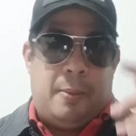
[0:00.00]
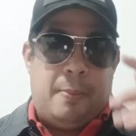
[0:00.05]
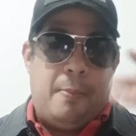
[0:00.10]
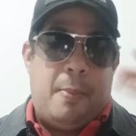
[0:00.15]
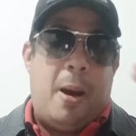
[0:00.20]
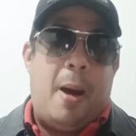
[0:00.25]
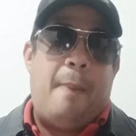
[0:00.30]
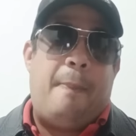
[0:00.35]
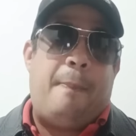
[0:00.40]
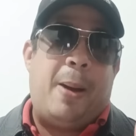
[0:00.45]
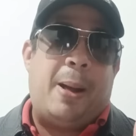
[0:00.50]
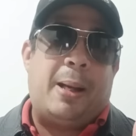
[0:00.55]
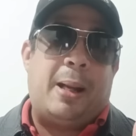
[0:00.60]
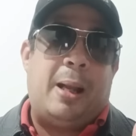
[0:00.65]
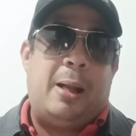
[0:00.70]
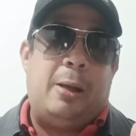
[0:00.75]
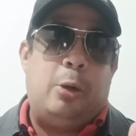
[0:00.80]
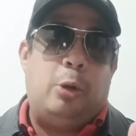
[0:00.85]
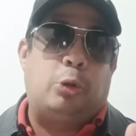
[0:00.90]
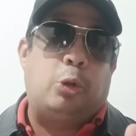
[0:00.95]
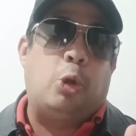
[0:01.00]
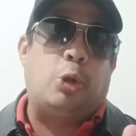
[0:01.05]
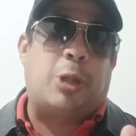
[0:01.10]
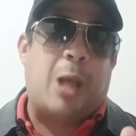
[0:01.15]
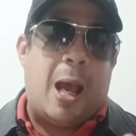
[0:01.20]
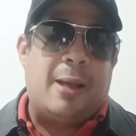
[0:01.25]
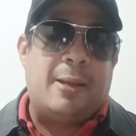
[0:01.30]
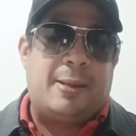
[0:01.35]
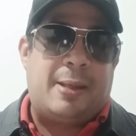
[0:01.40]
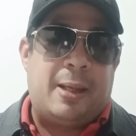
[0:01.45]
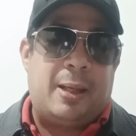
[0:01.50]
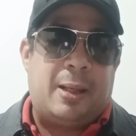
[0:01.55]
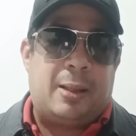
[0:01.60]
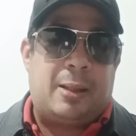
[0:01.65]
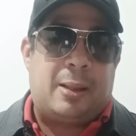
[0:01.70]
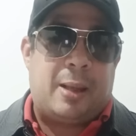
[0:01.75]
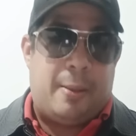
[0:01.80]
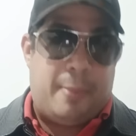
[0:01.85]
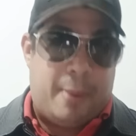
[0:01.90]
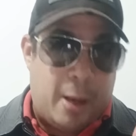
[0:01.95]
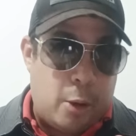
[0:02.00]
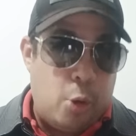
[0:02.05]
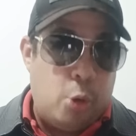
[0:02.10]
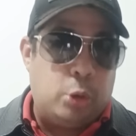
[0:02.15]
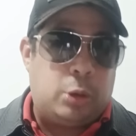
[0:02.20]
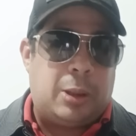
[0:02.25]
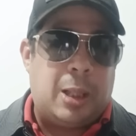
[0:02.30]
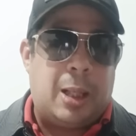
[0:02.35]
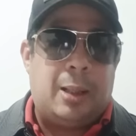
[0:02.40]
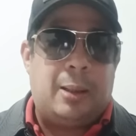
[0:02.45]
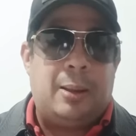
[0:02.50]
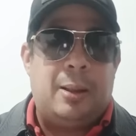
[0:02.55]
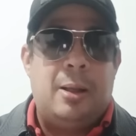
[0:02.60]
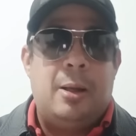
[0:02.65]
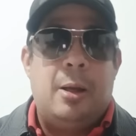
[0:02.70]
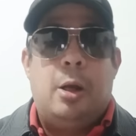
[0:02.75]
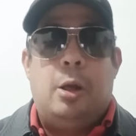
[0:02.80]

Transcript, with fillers: más para el otro Chance, que me gusta.